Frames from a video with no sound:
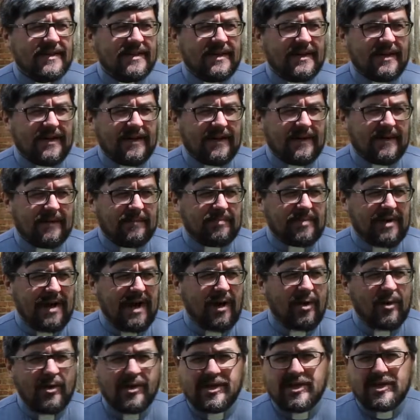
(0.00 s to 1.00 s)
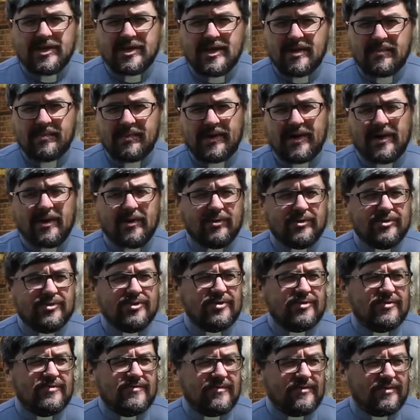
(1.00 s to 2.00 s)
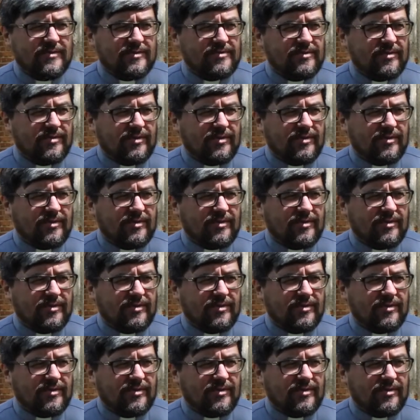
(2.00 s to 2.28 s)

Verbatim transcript: а, пророки не пророчествуют